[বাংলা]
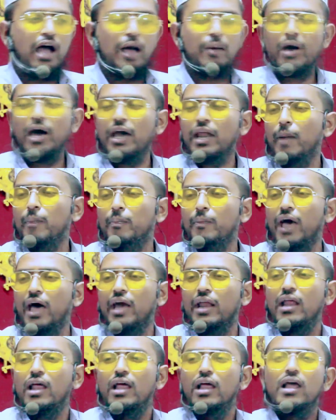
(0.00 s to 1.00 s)
আমার
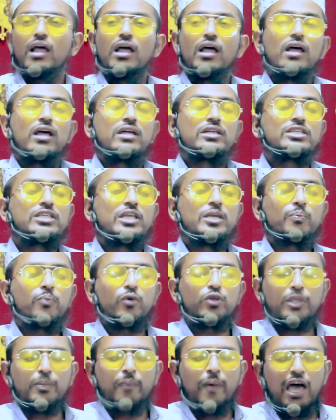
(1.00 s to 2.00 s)
আপনার যিনি
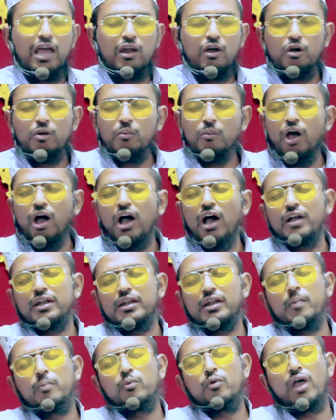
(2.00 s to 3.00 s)
প্রতিপালক মহান
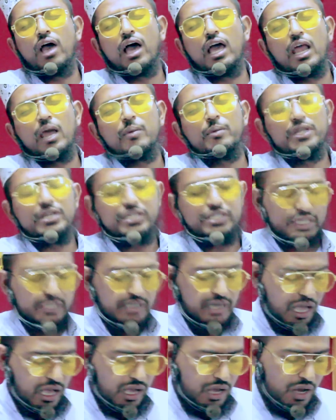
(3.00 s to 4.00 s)
রাব্বুল আলমিন
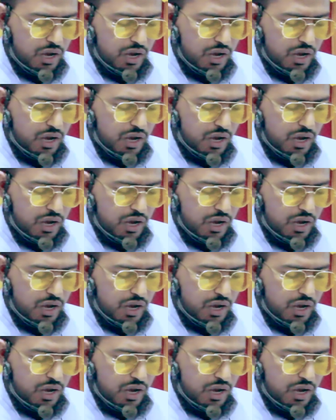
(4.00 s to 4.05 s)
সেটা